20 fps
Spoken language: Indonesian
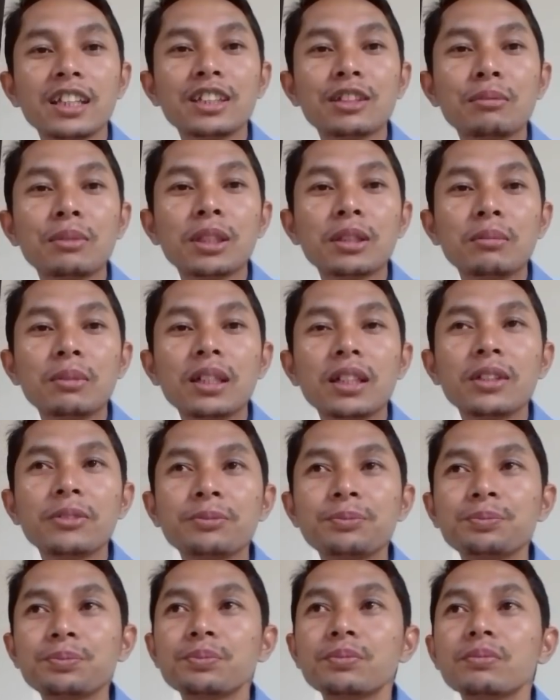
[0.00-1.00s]
ini teman-teman
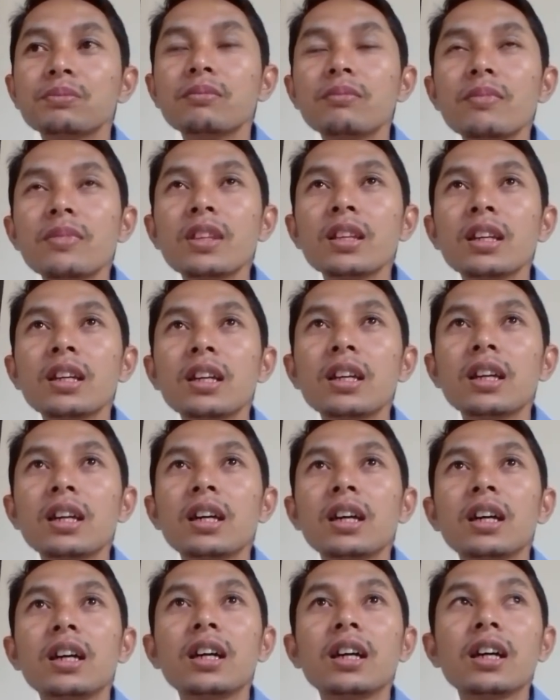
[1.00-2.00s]

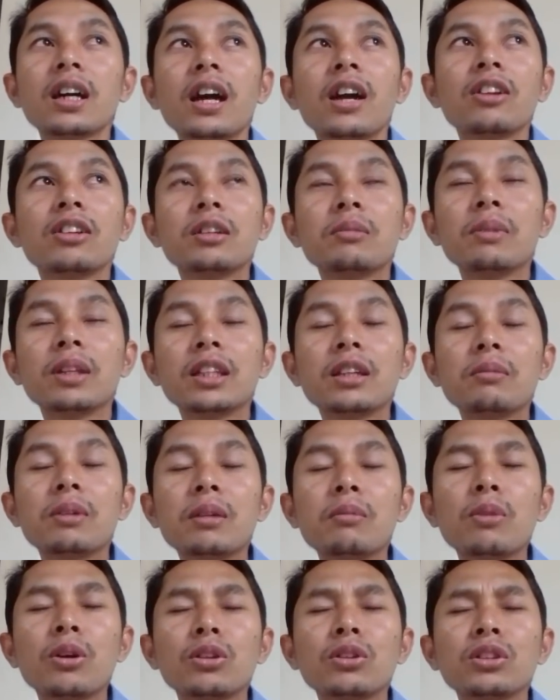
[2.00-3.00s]
uh, kalau
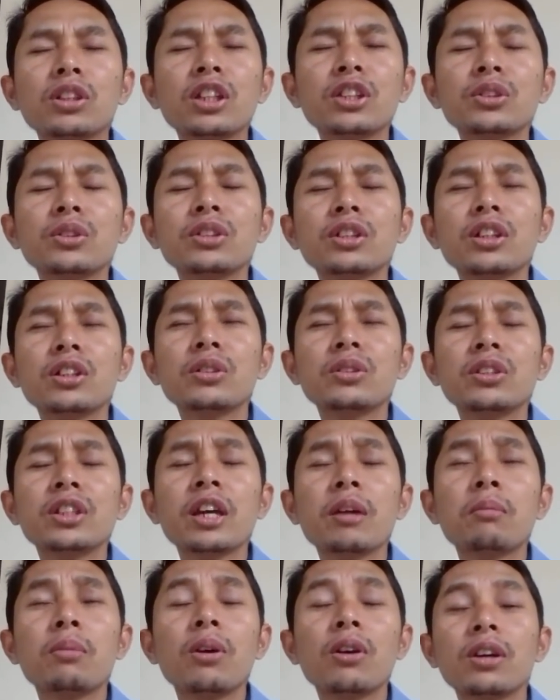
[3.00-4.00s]
teman-teman mau terjun ke
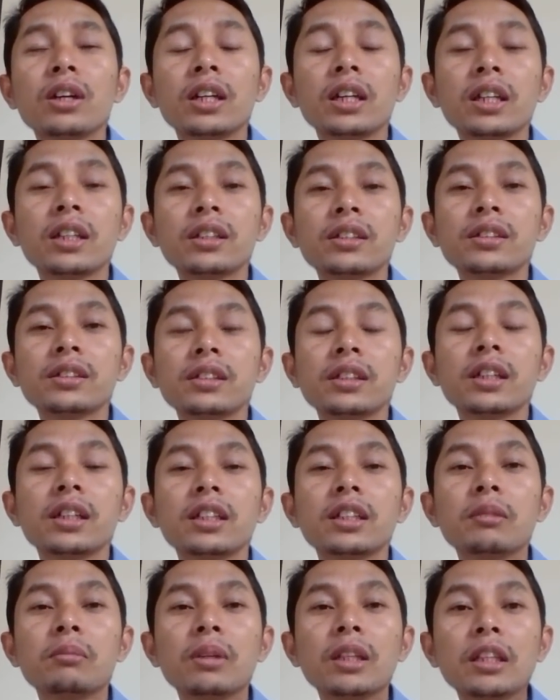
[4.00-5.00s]
dunia blogger eh,
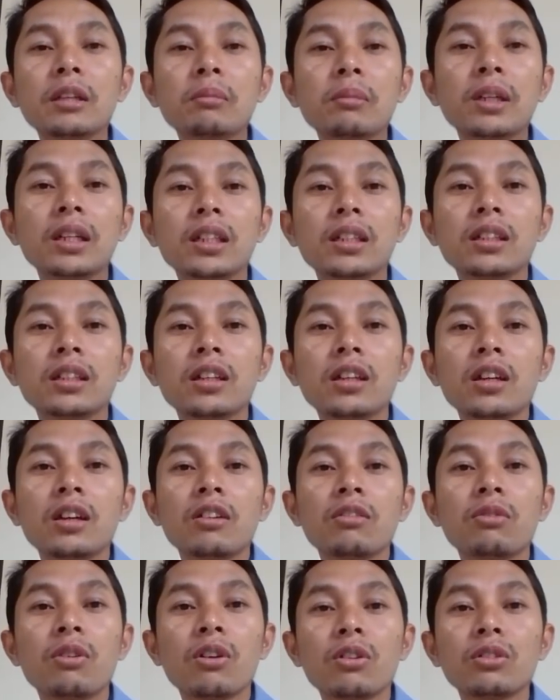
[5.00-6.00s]
teman-teman uh, teman -teman
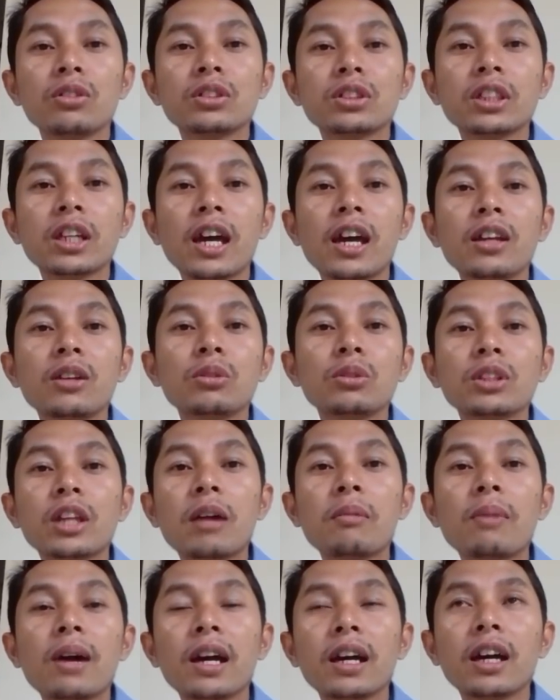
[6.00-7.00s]
fokuskan
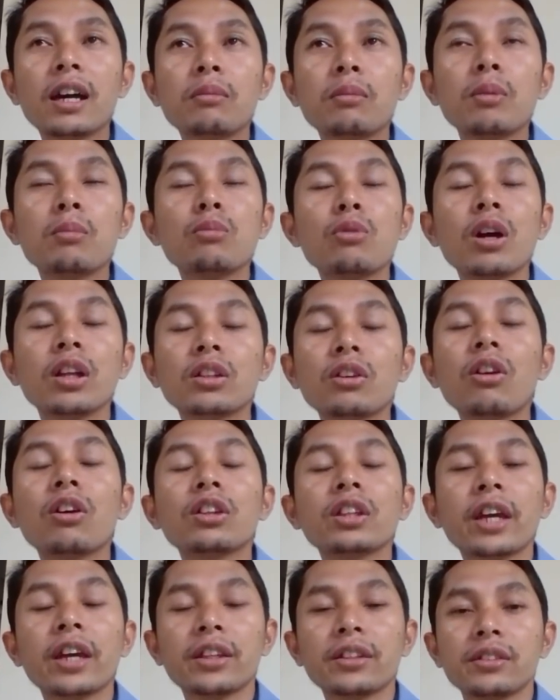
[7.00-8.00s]
utamakan membuat
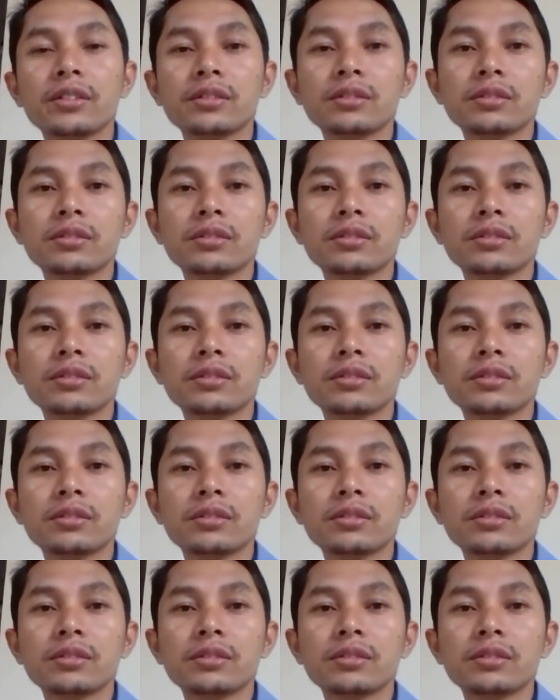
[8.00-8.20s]
konten